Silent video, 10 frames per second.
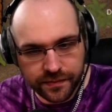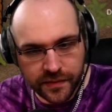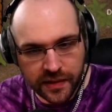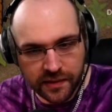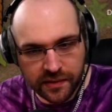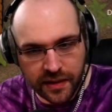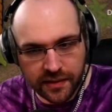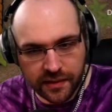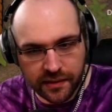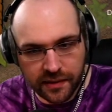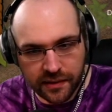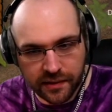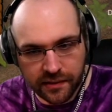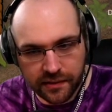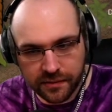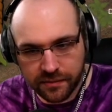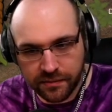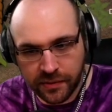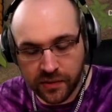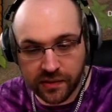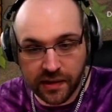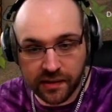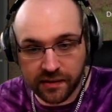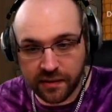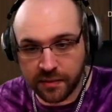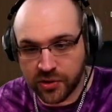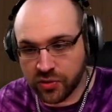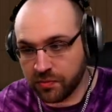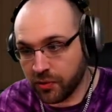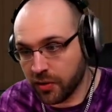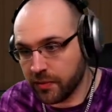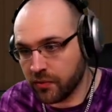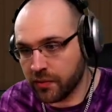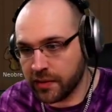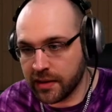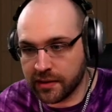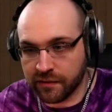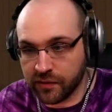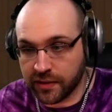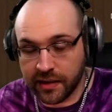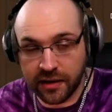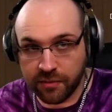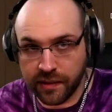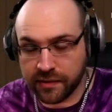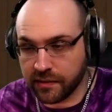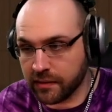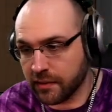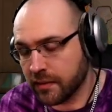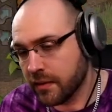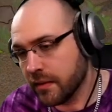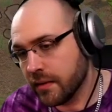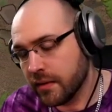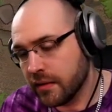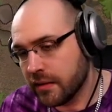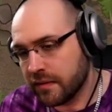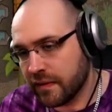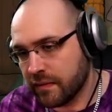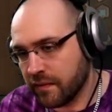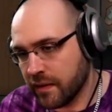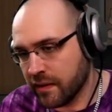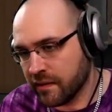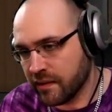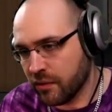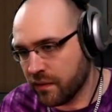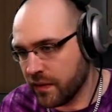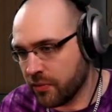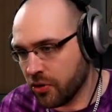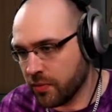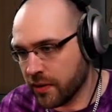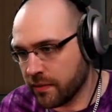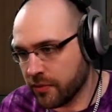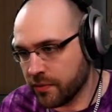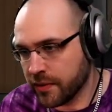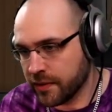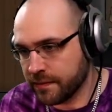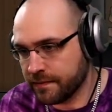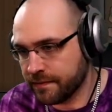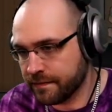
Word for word: Ne, es geht ja nicht anders. Minus 16 haben wir schon. Bäume ruiniert. Das wird gleich nicht besser hier. Da werden wir wieder sau viele Bäume kaputt machen.